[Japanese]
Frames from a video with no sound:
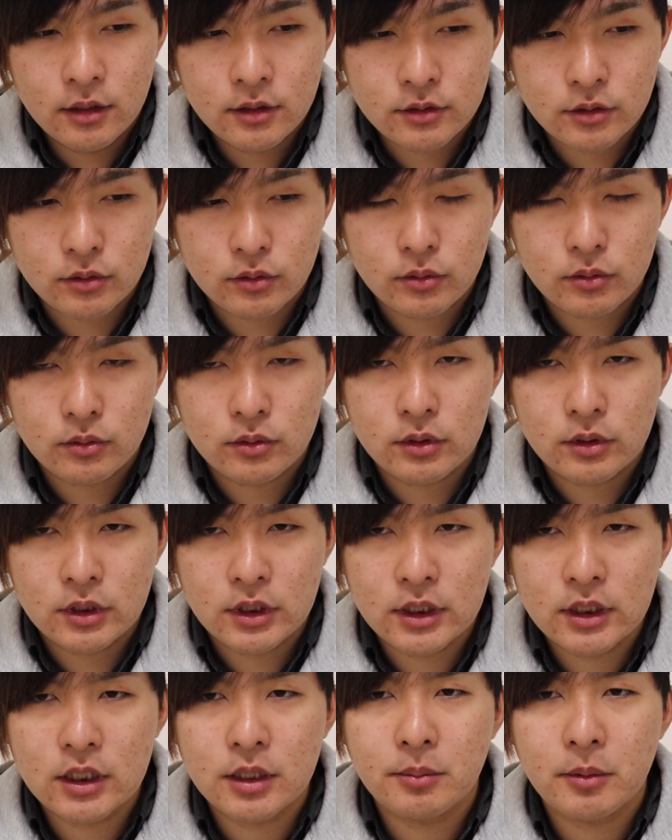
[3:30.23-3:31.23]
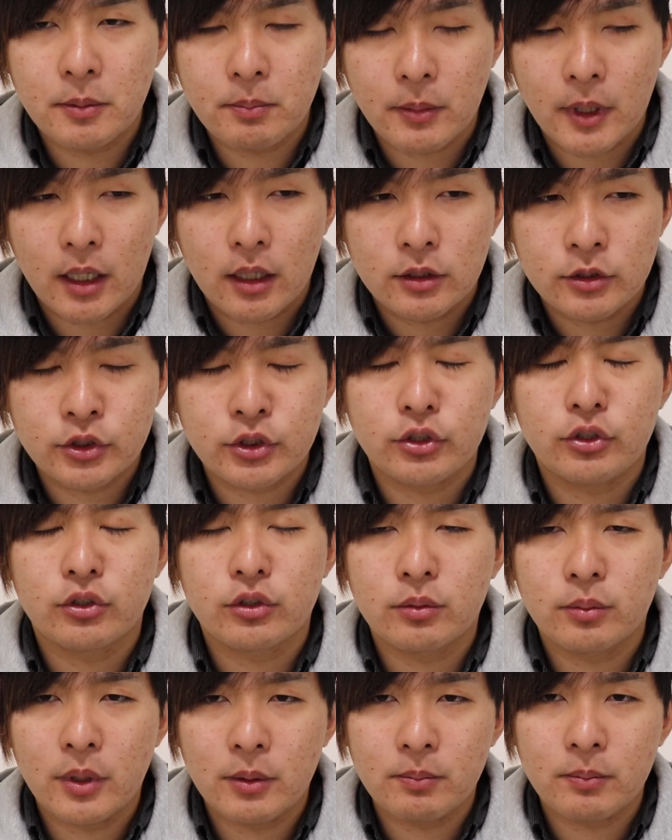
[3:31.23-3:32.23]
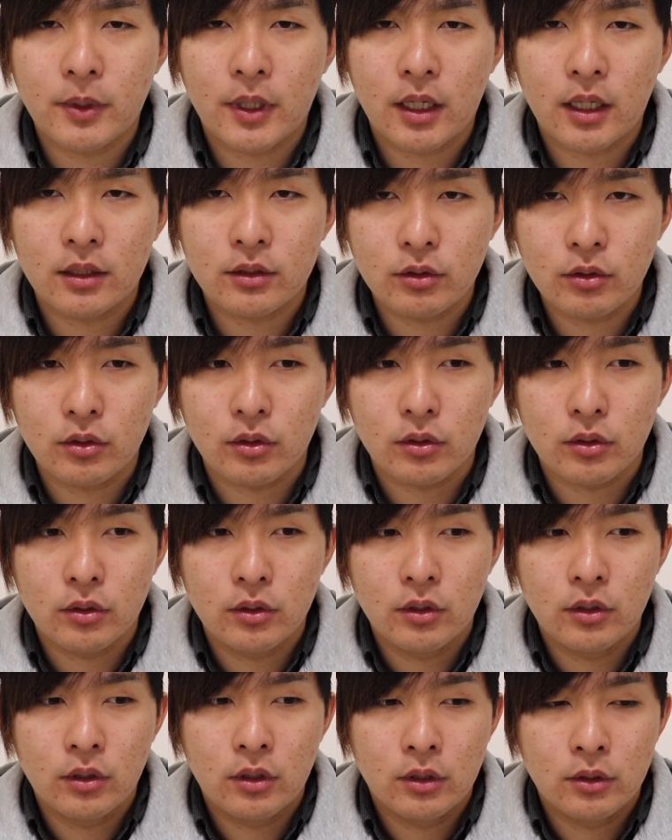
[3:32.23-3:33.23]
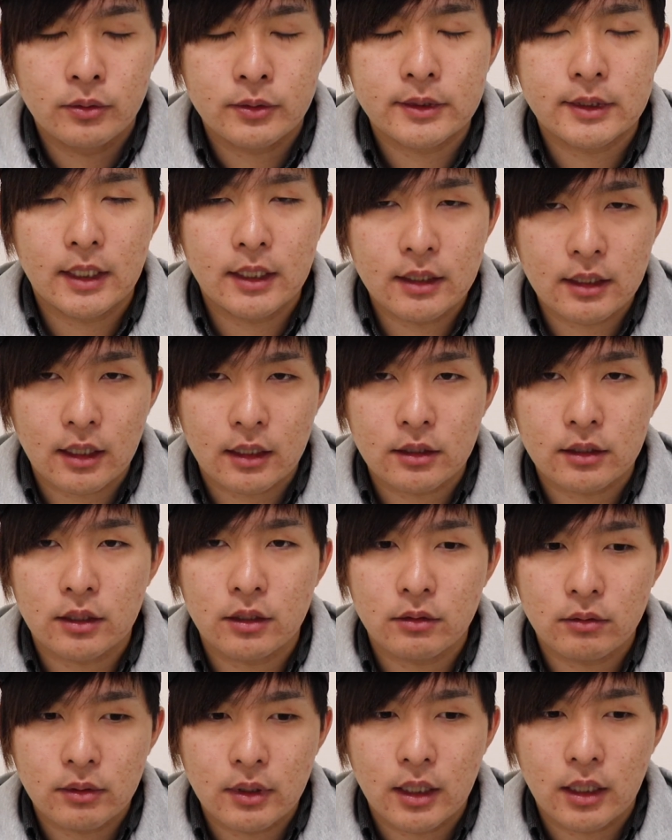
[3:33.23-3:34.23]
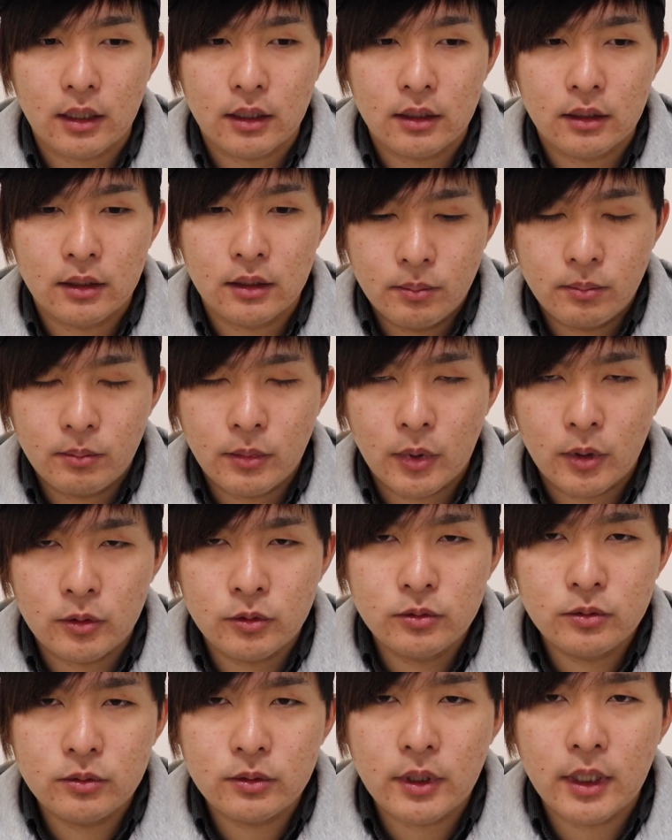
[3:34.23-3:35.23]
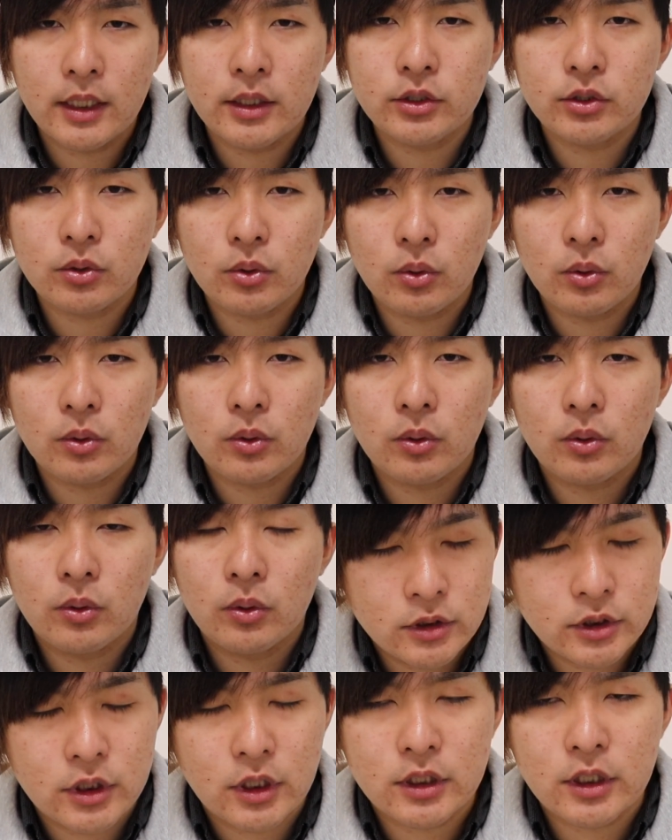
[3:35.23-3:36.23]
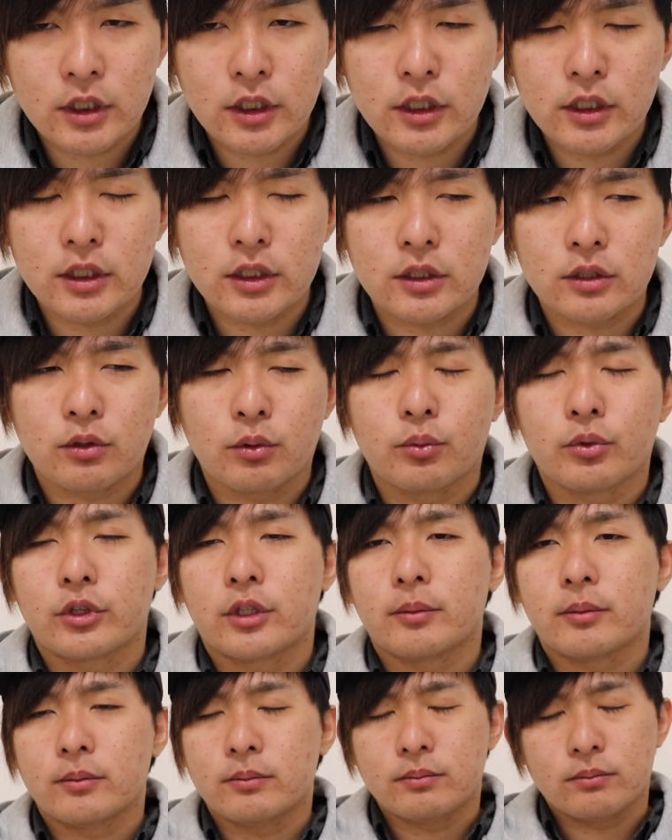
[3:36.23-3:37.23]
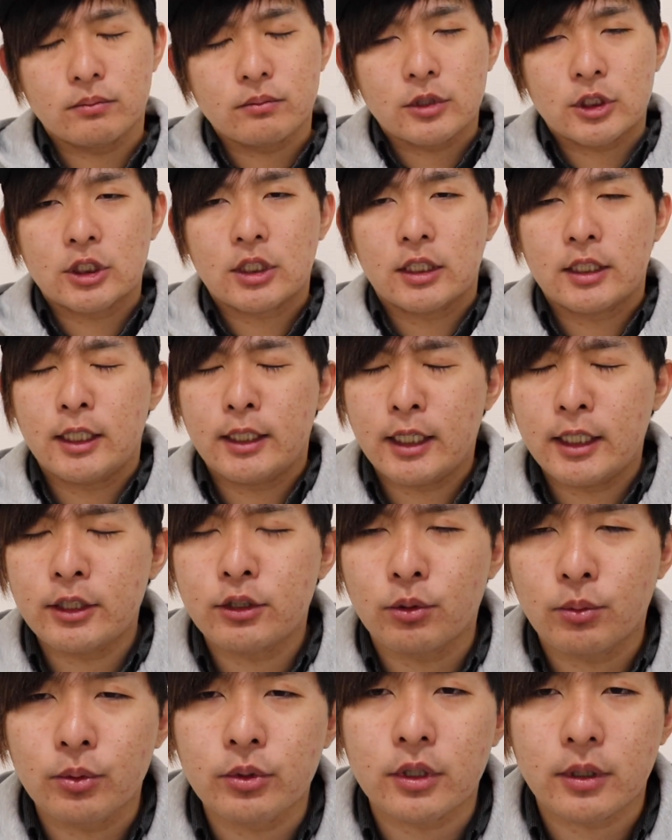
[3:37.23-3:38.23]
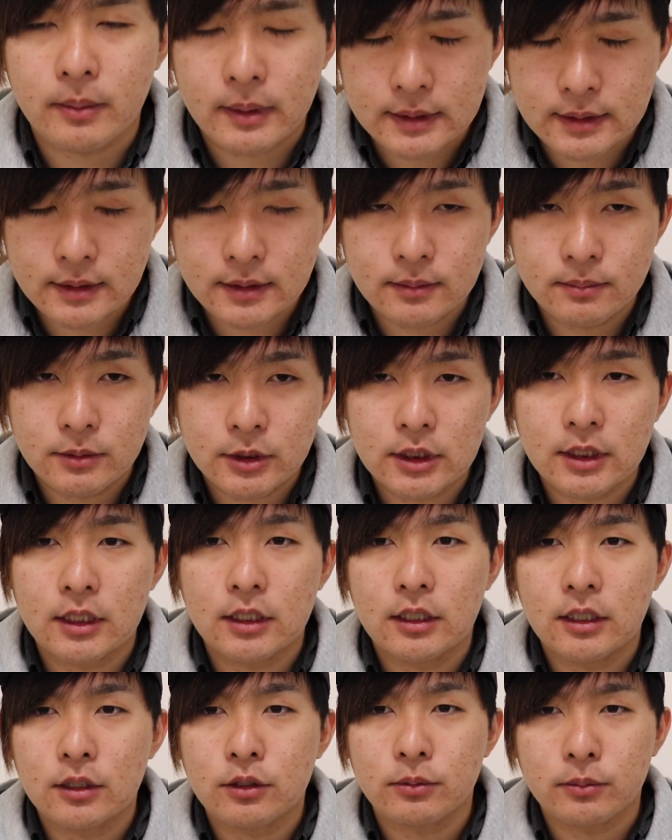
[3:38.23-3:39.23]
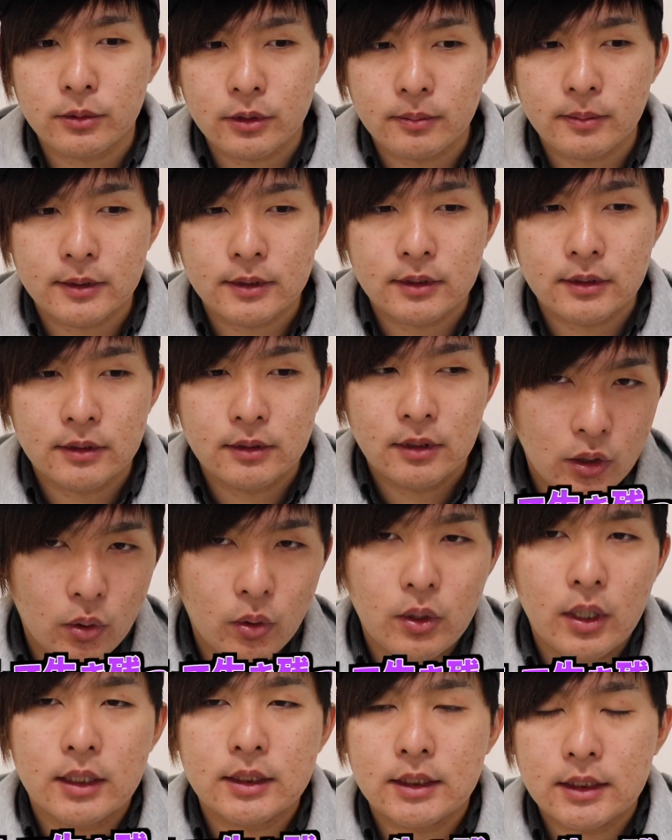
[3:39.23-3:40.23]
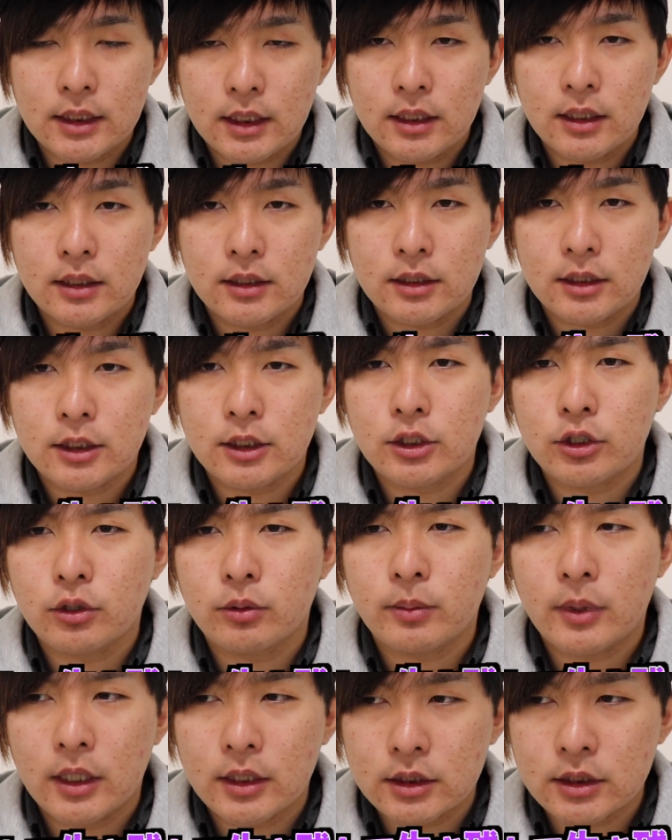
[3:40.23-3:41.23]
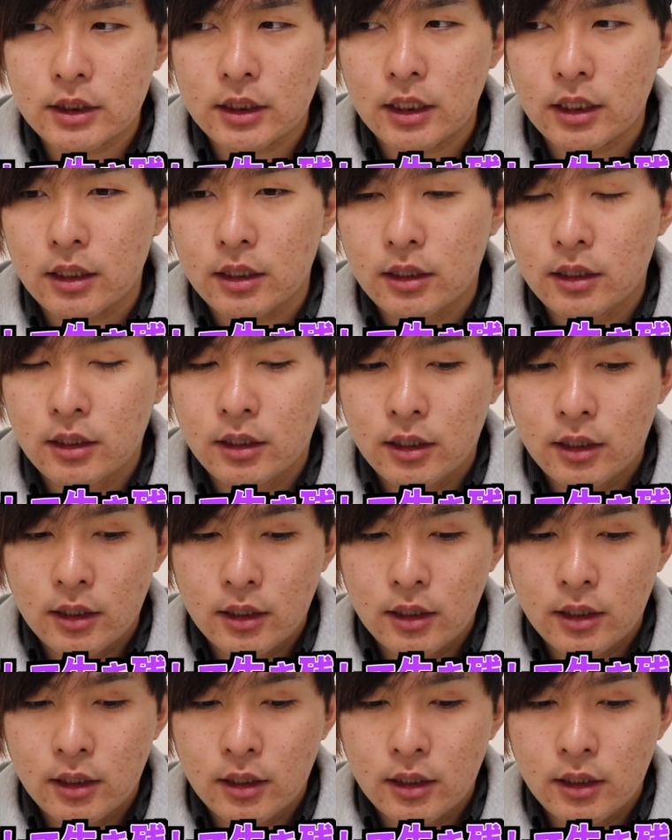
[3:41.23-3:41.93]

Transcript: その人気メンバー主力メンバーの不参加っていうのは、まあ、運営上仕方ないと思って、うん、仕方ないと思ってます仕方ないと思ってます。他にね人気を回して